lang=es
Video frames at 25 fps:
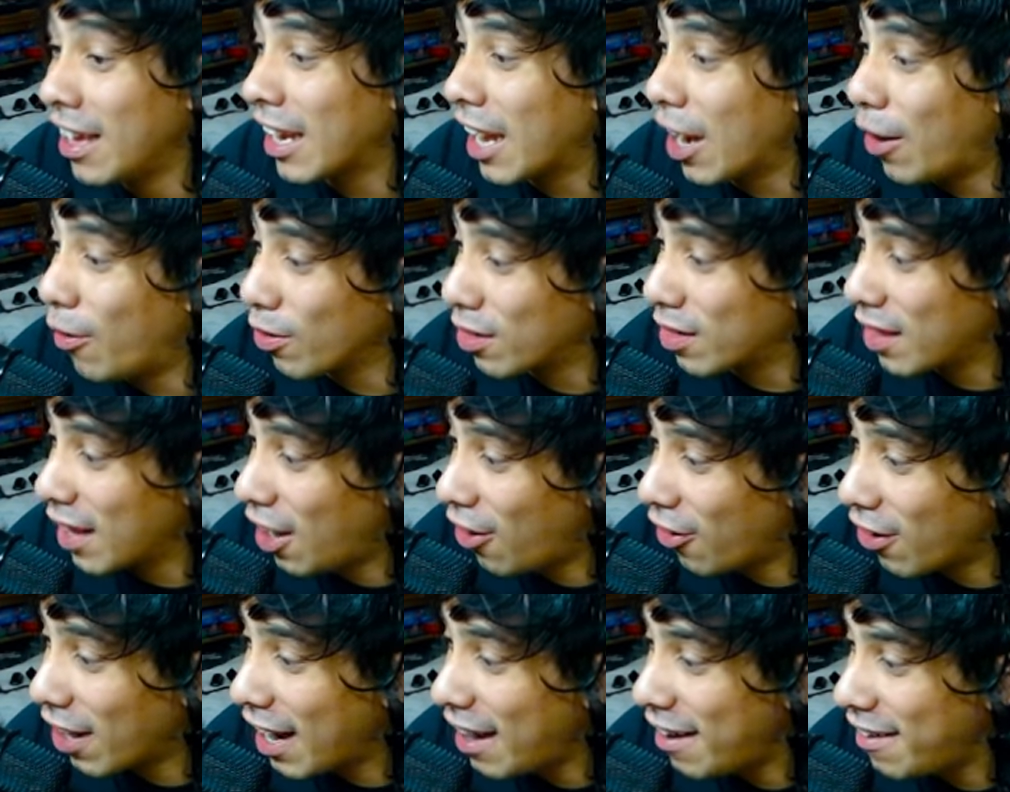¿Qué vamos a hacer
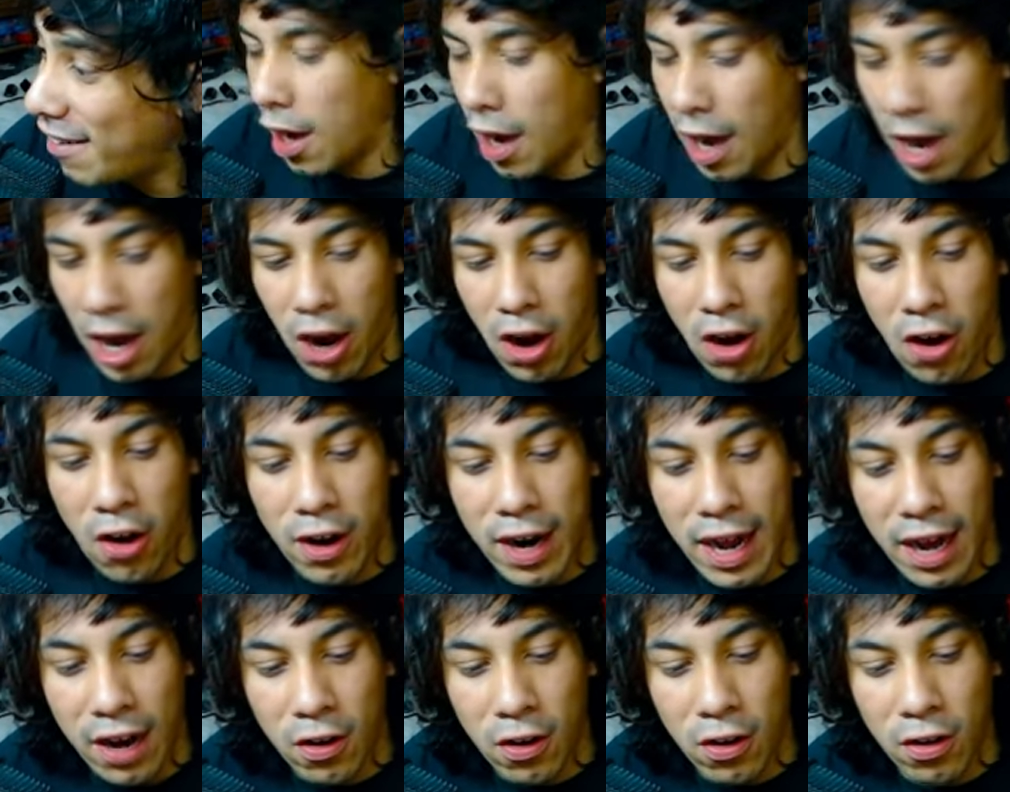ahora?
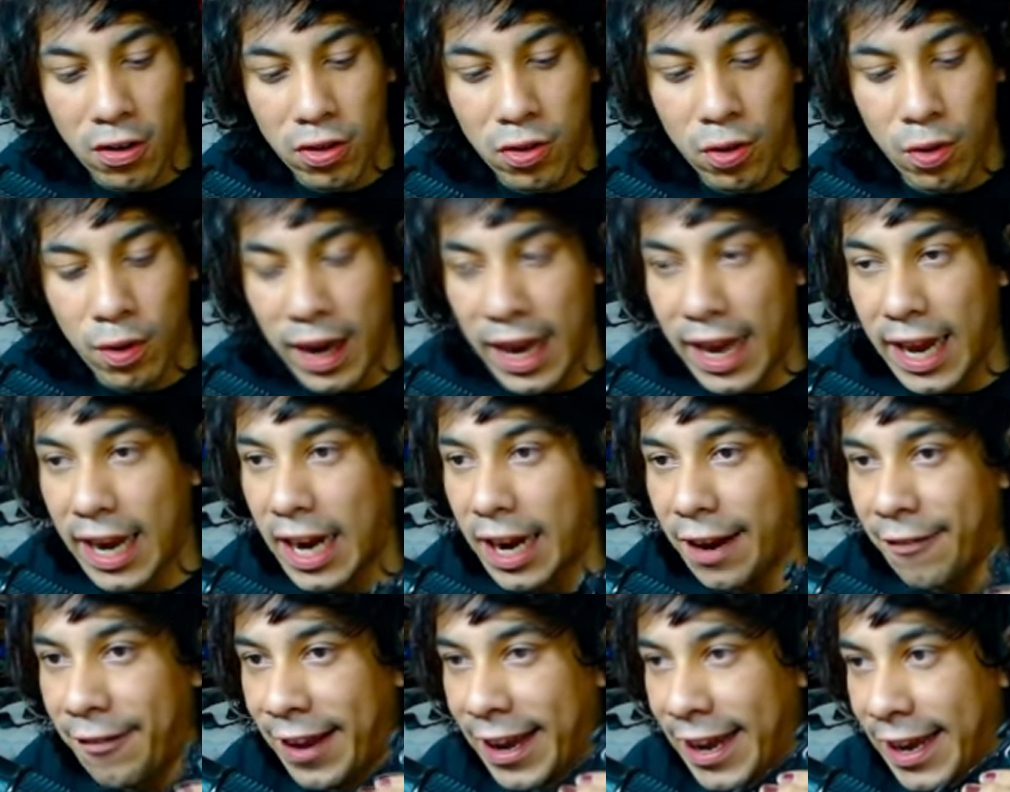Ahora con tu
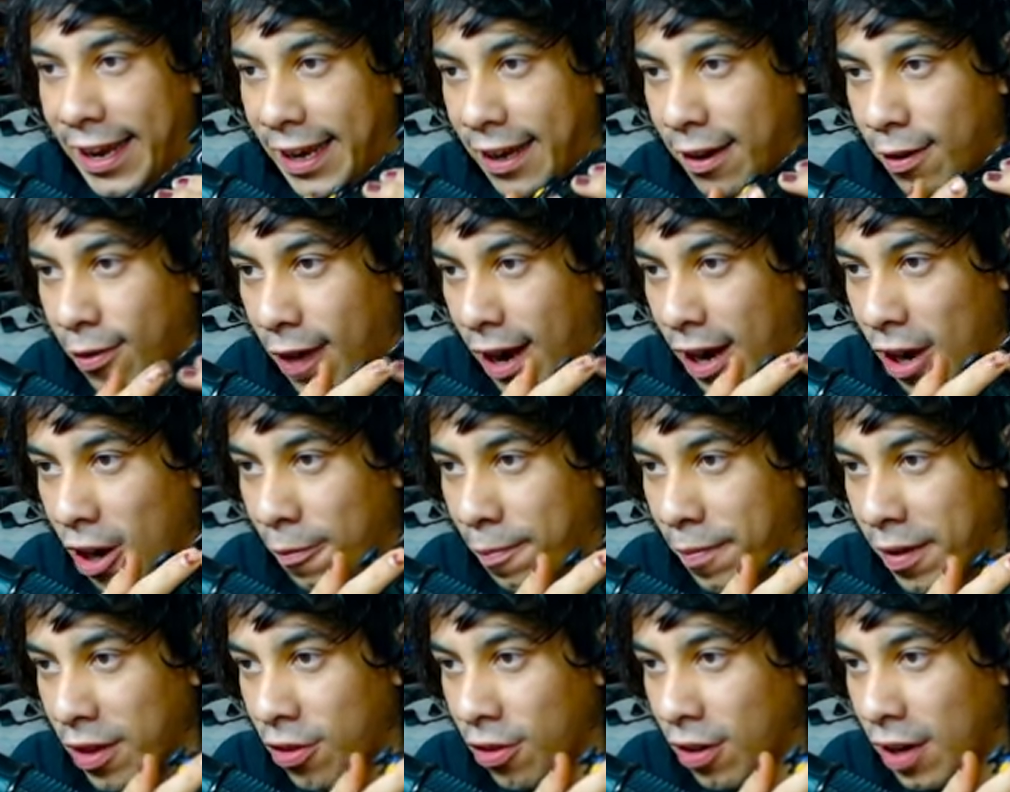RB igual
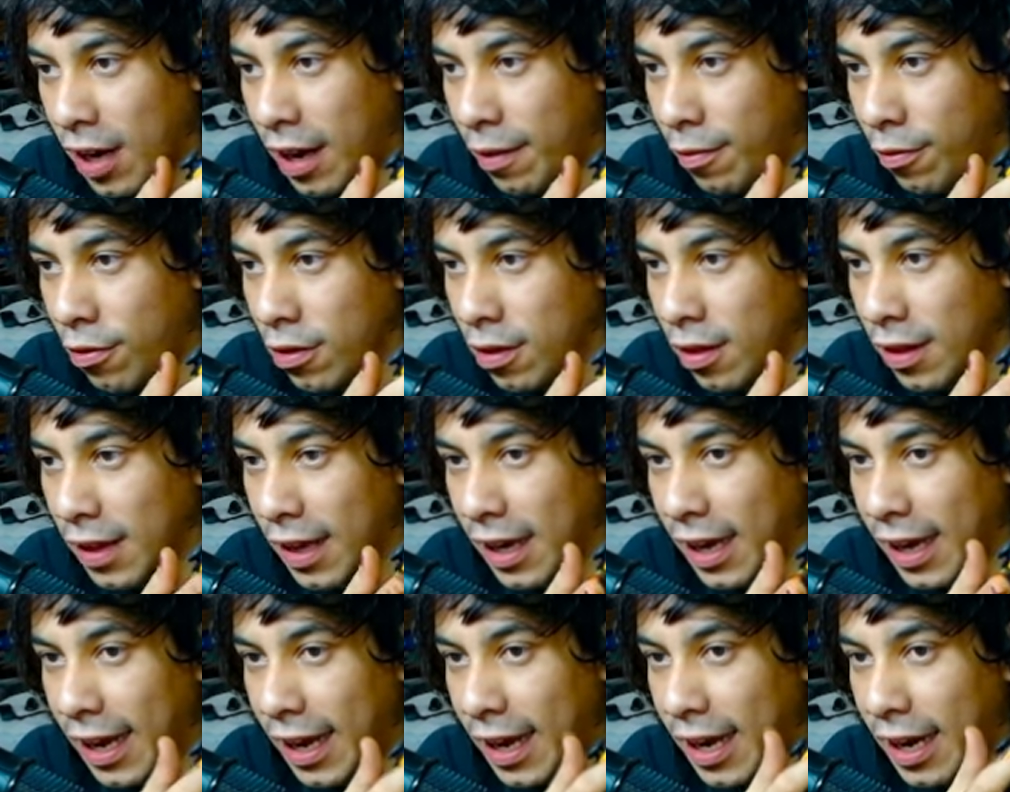lo presionamos,
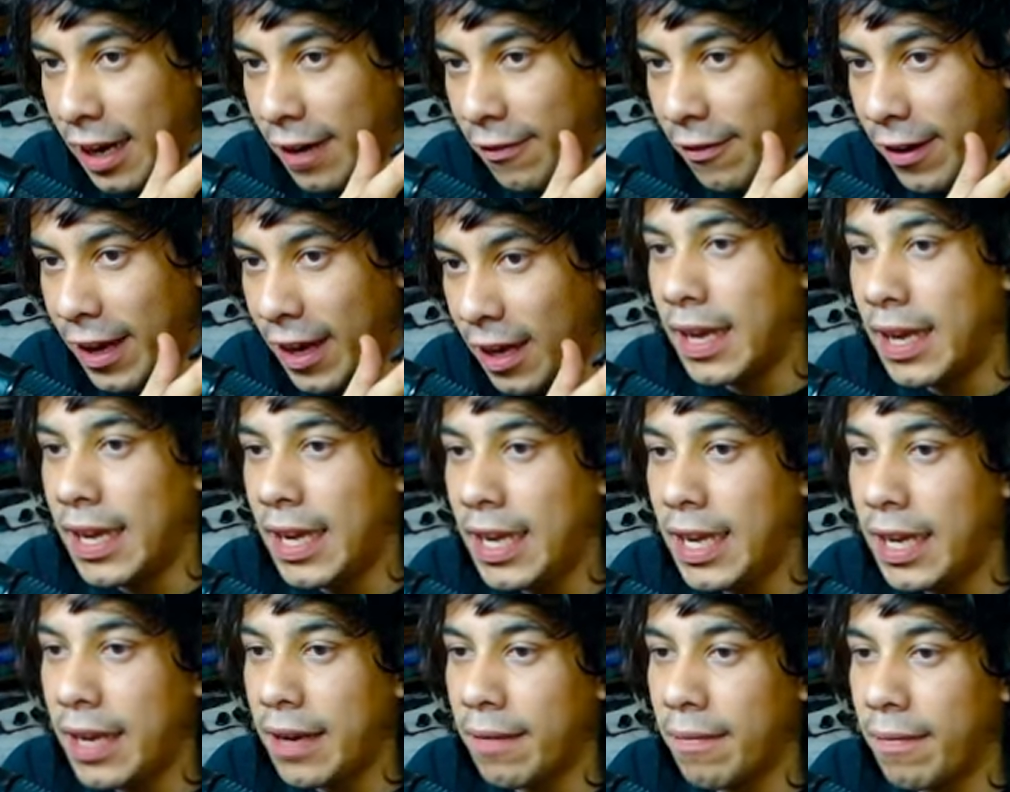el RB,
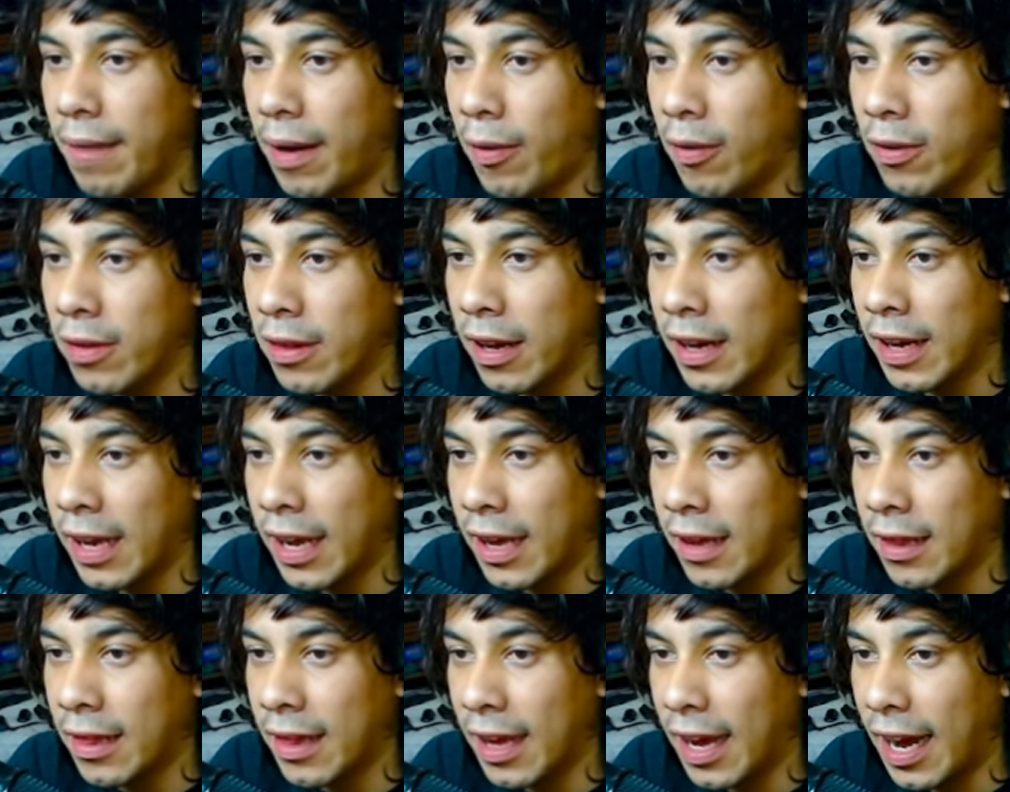y vamos a ver
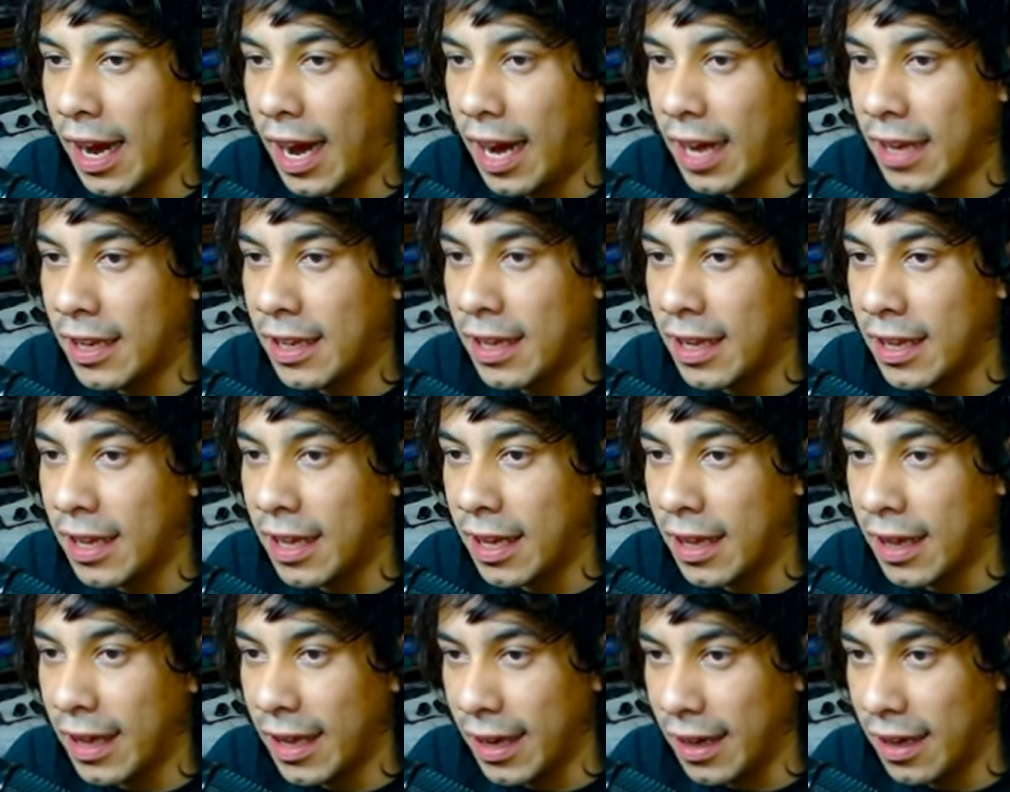que dice
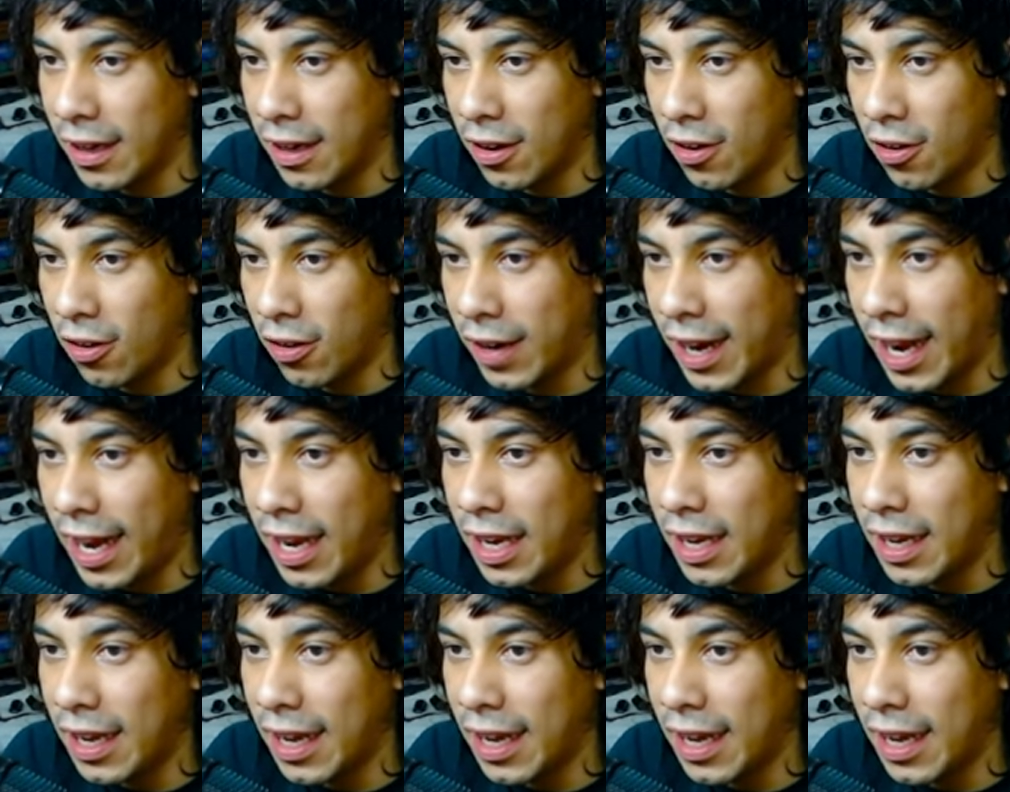HDD, ¿ok?